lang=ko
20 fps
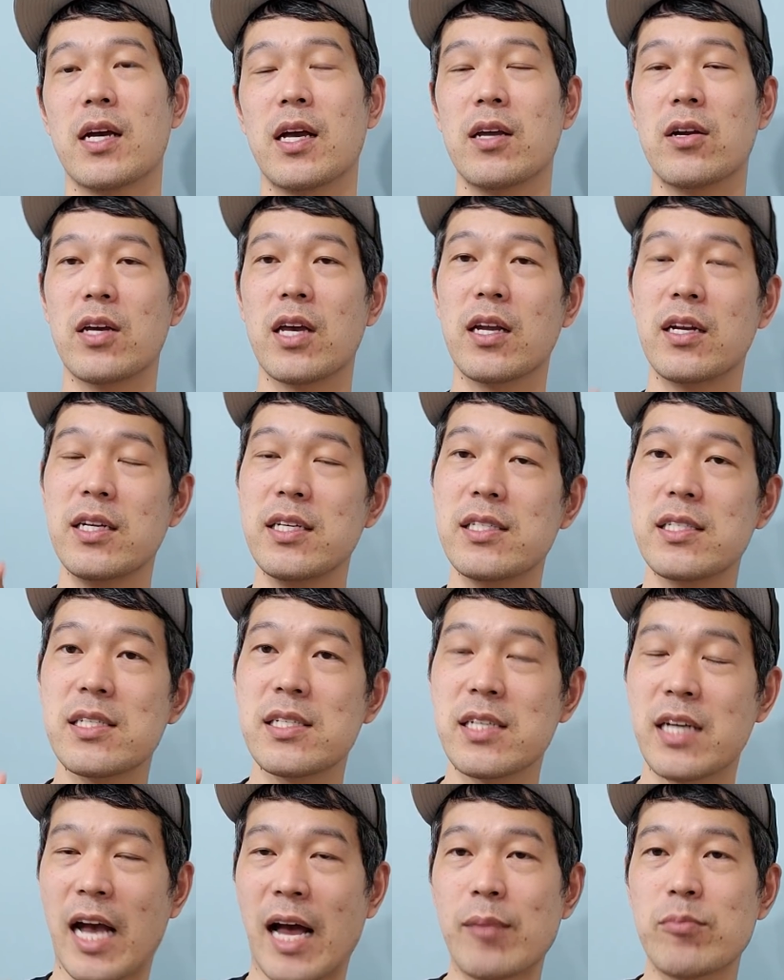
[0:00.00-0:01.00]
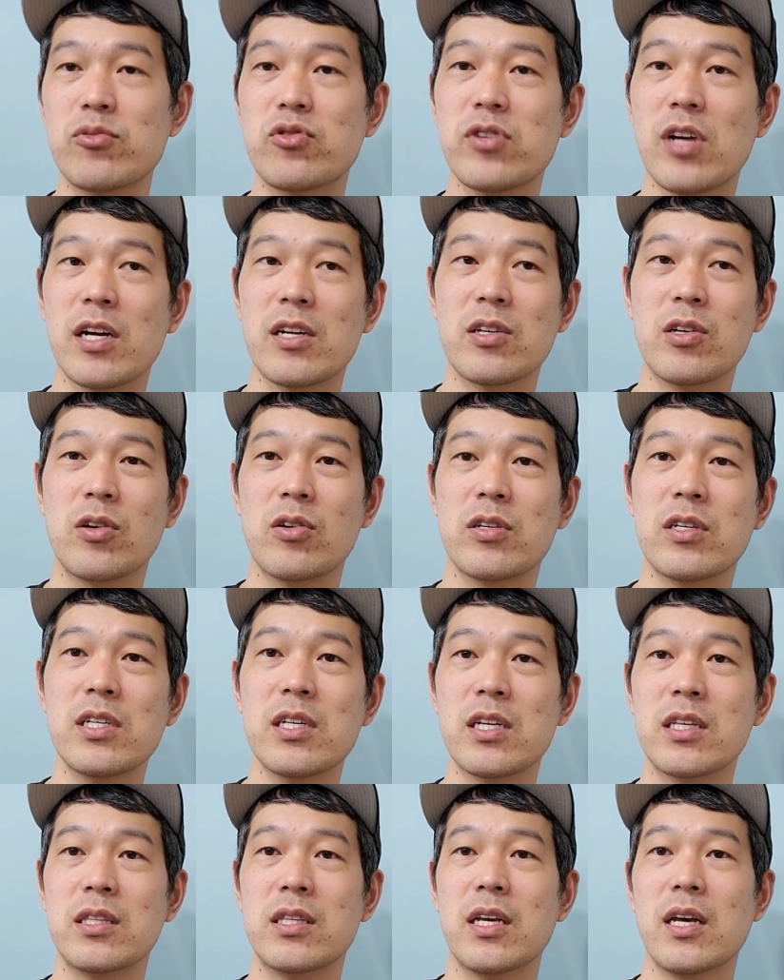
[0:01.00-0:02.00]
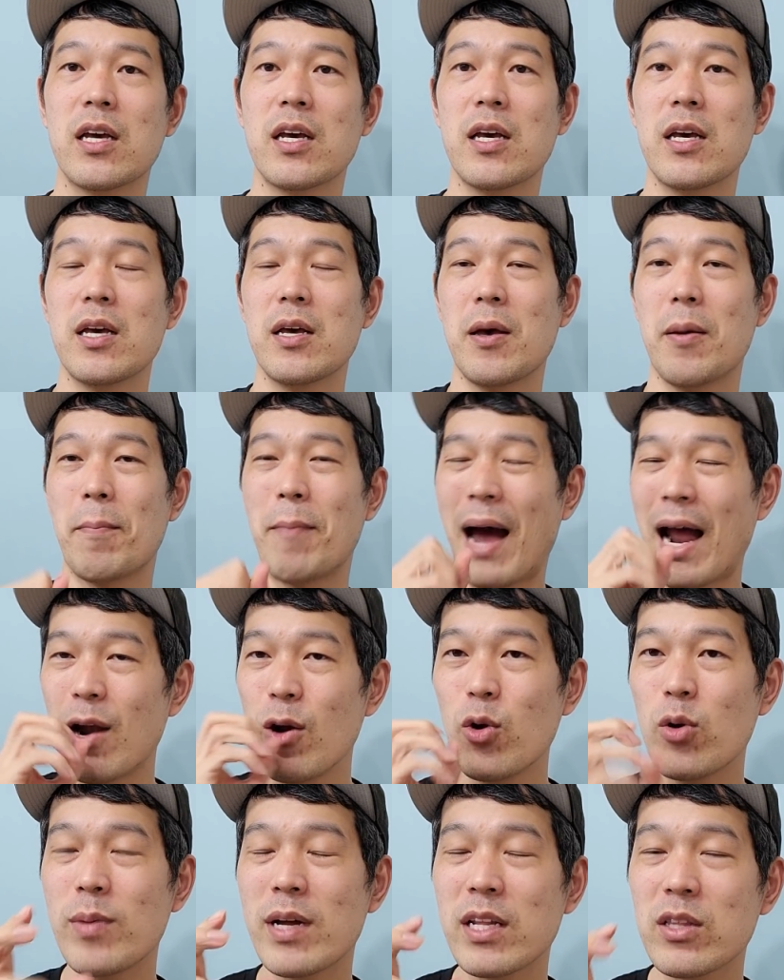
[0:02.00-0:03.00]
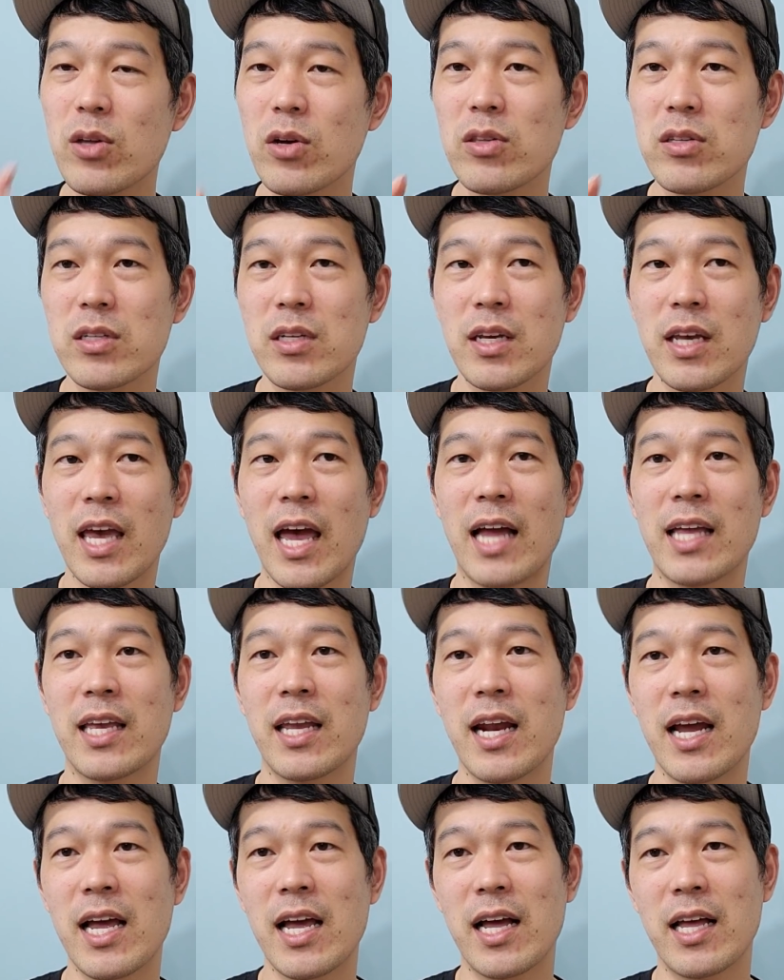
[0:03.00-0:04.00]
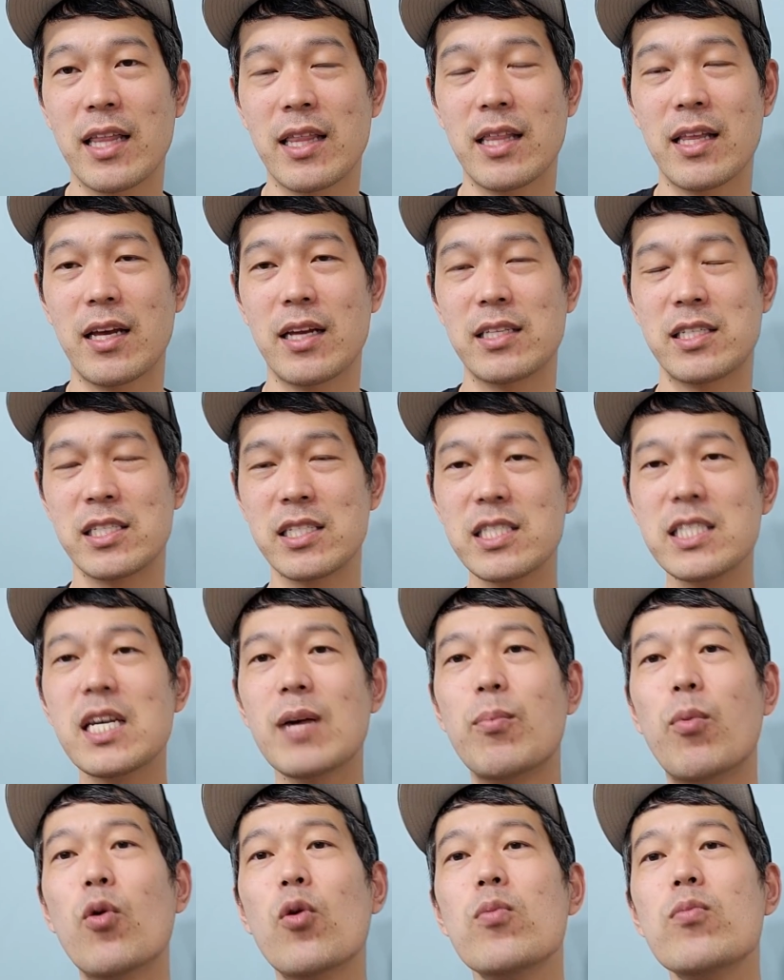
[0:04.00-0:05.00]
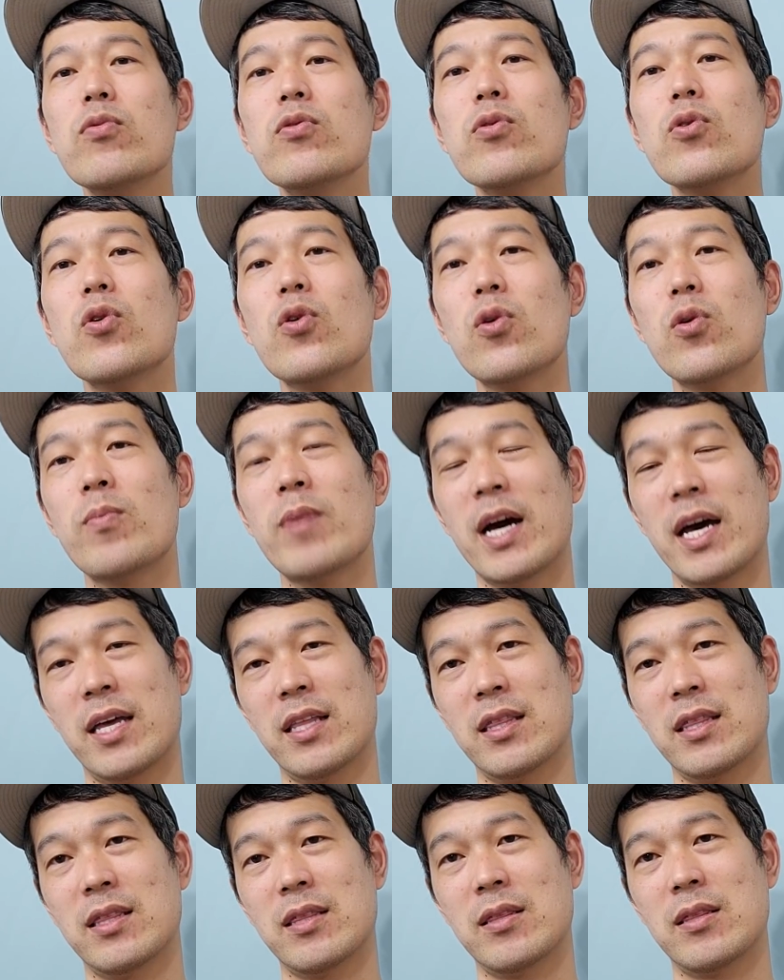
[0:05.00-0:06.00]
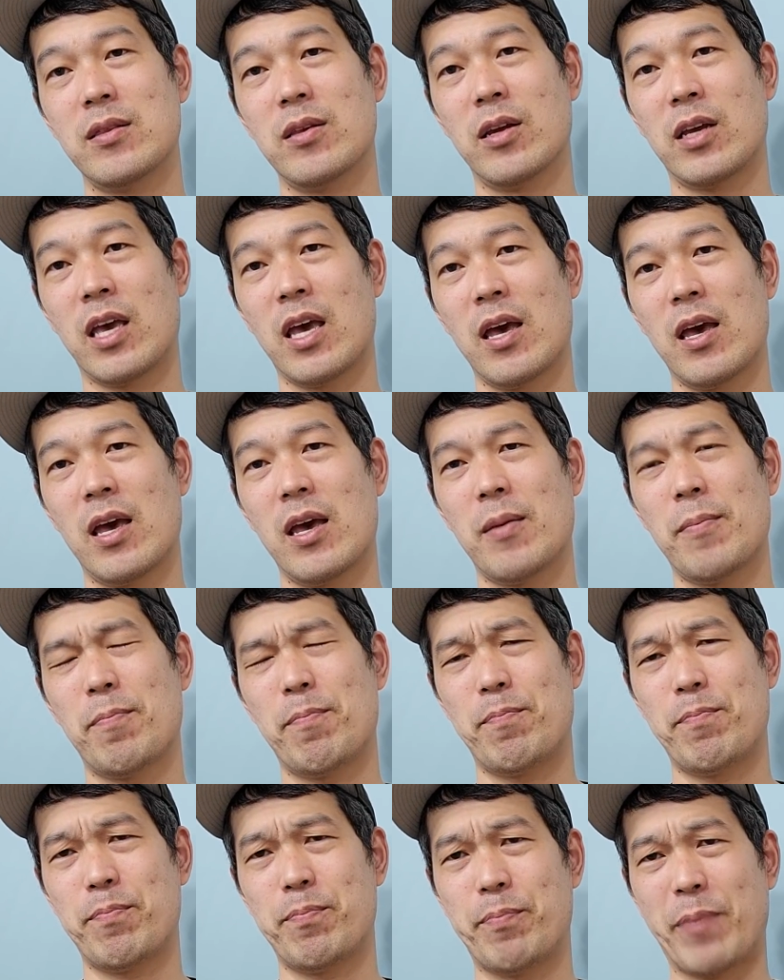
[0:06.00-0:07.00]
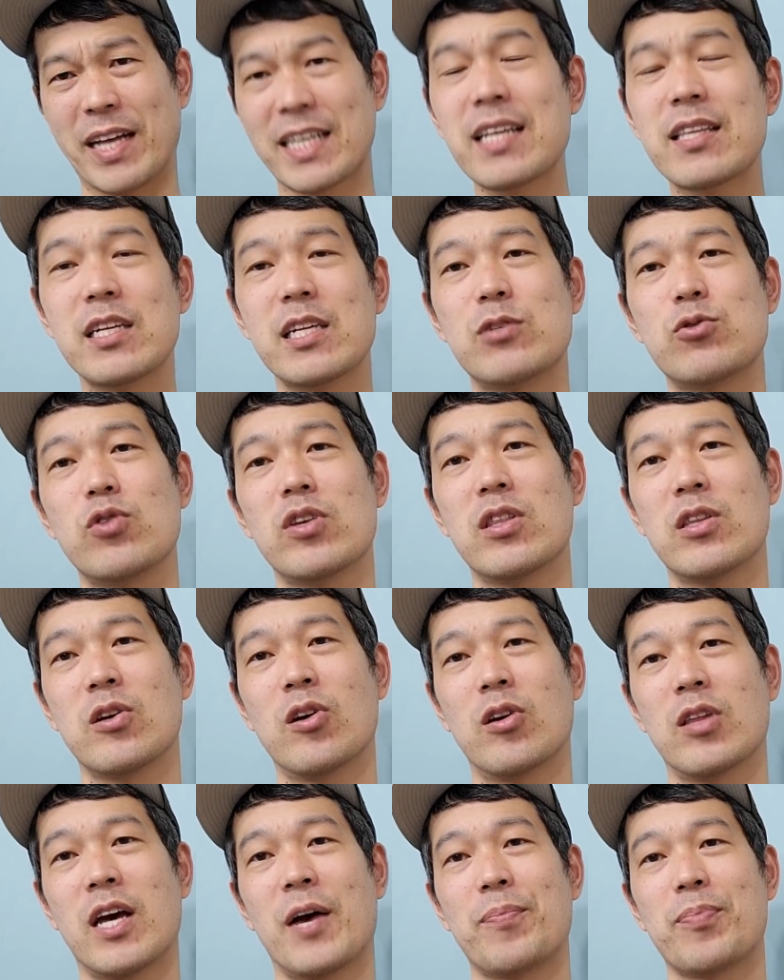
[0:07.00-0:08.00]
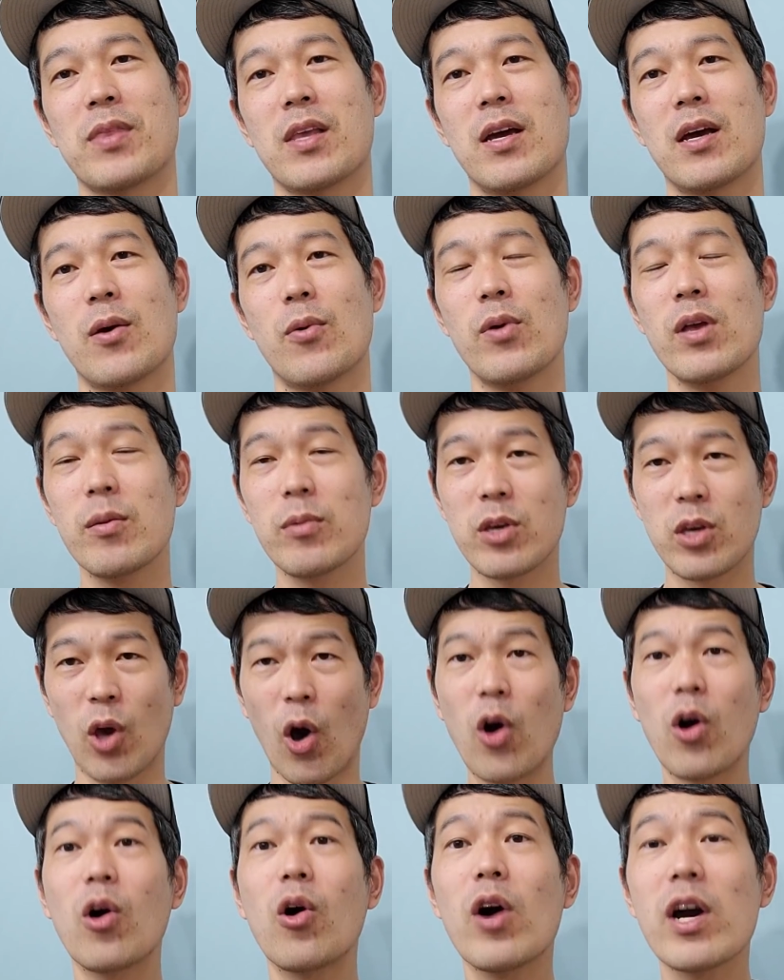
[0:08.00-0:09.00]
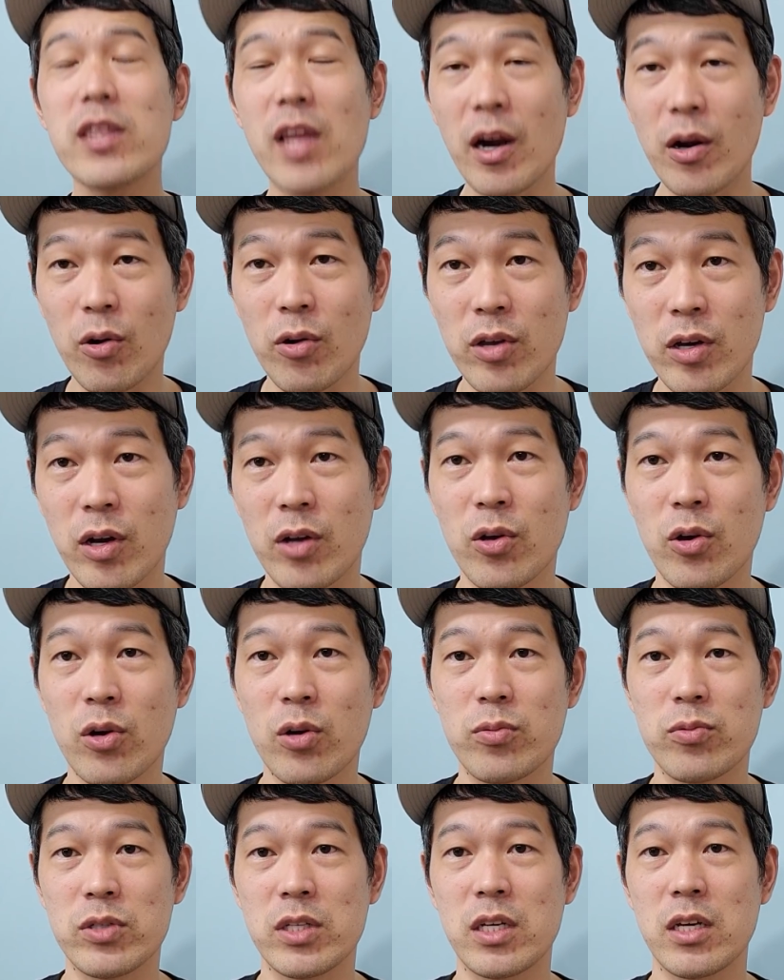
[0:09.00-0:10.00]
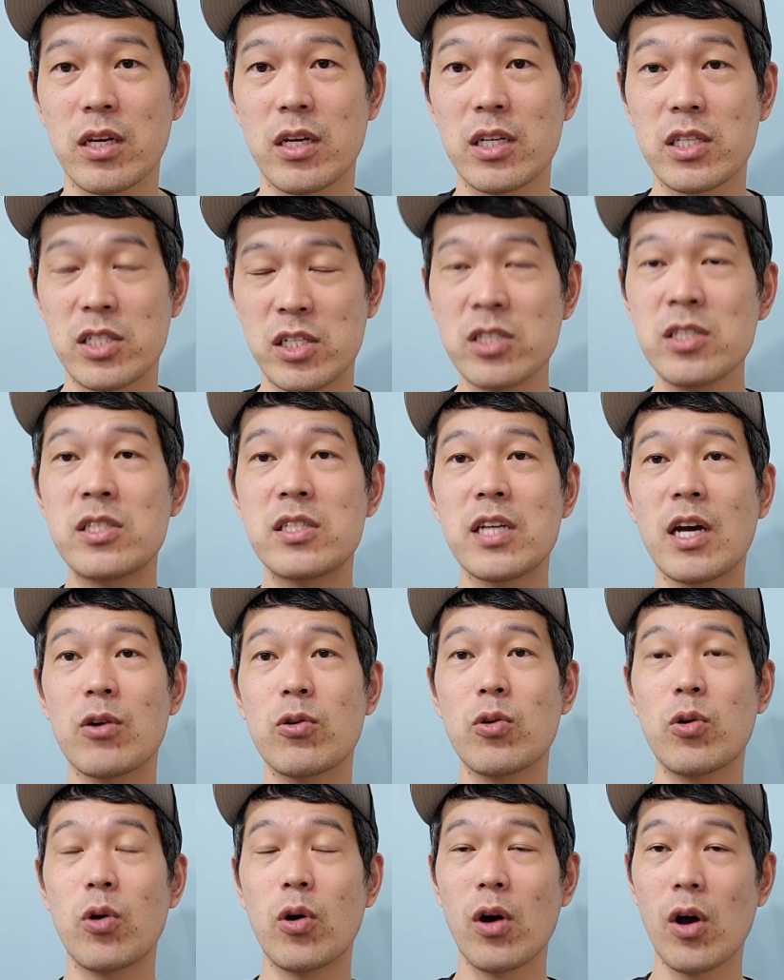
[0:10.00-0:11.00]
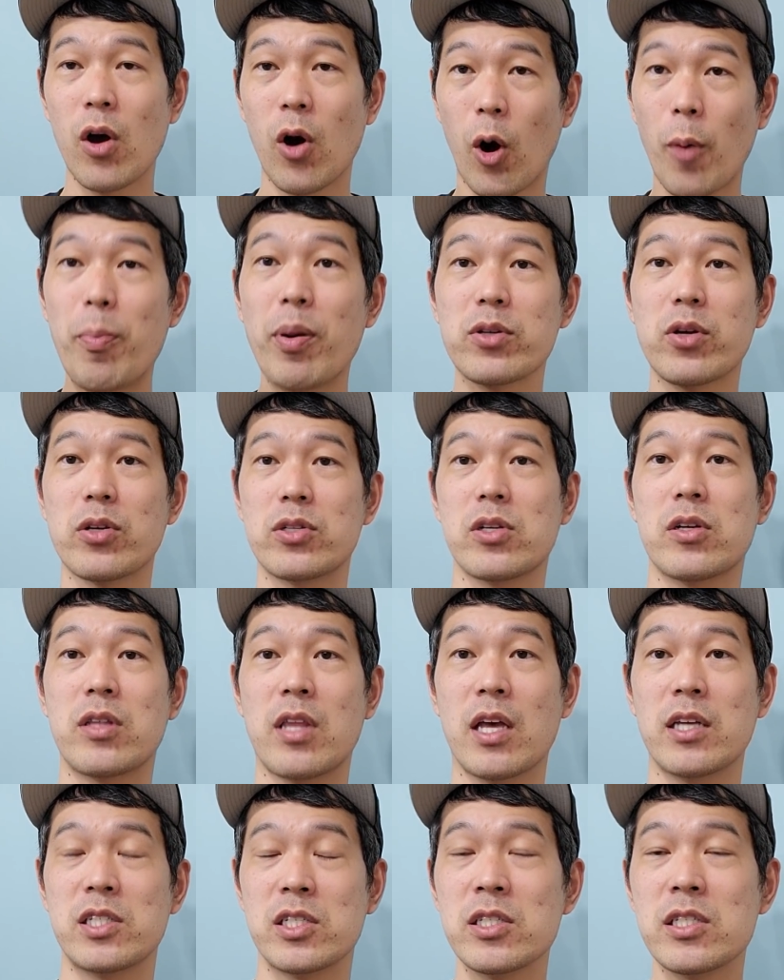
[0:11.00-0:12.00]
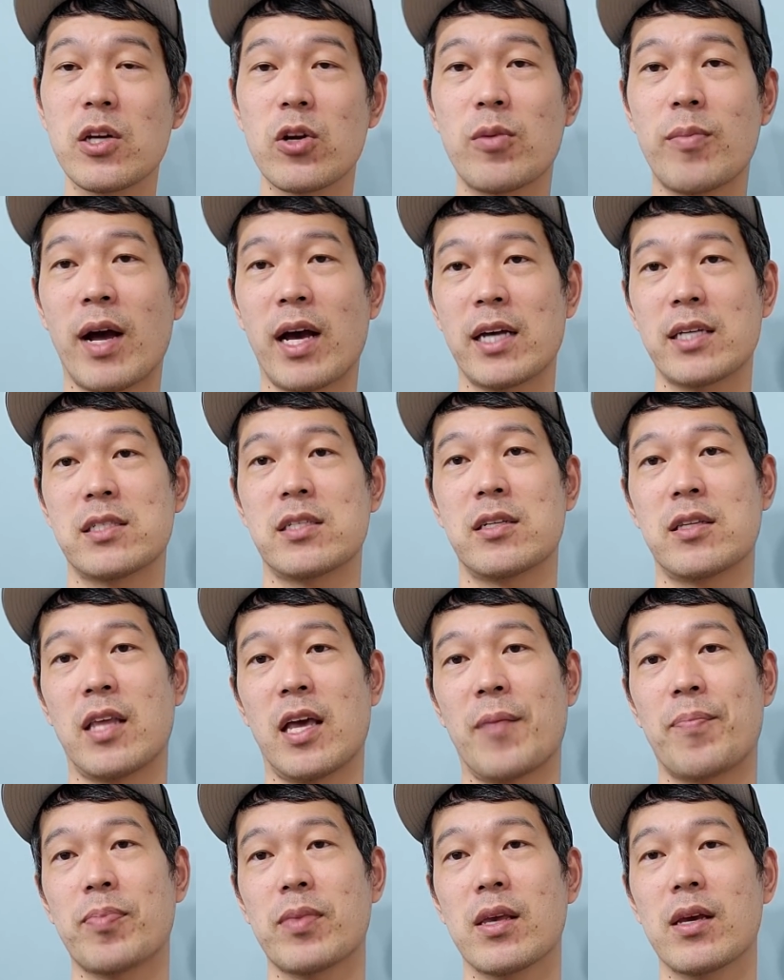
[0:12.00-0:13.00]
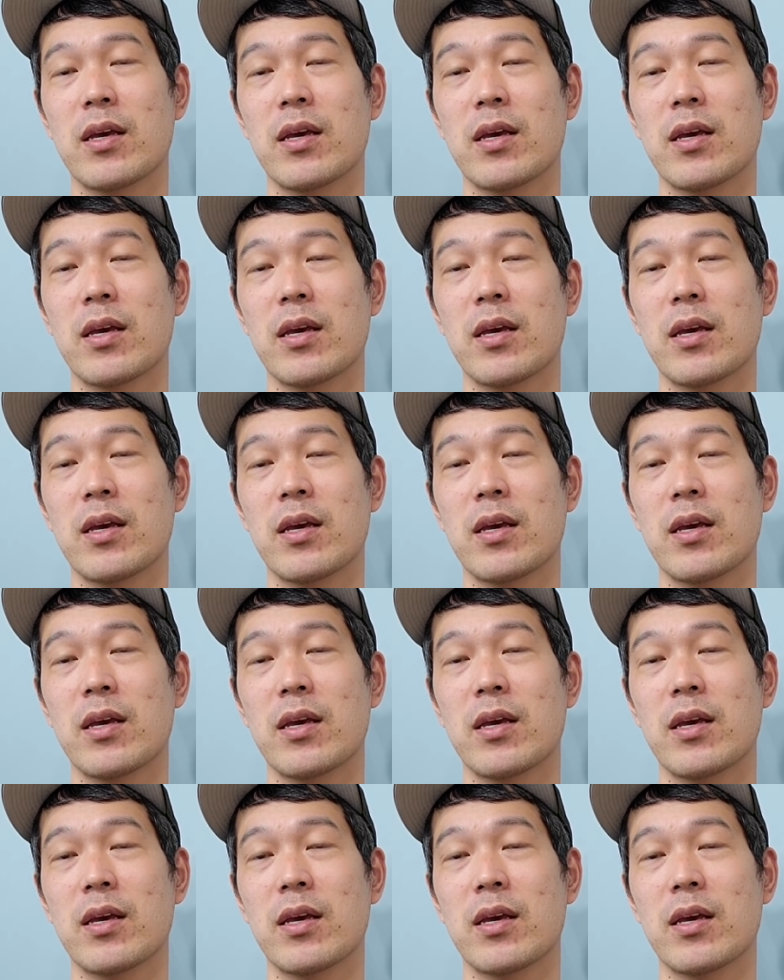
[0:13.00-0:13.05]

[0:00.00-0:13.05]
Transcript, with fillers: 이렇게 리스크 감수라는 거는 말로만 떠드는 게 아니라 진짜 몸으로만 이렇게 받아들일 수 있는 거다. 왜냐면 겪어야 될 거니까요, 여러분이. 진짜로 엎어졌을 때, 진짜로 망했을 때.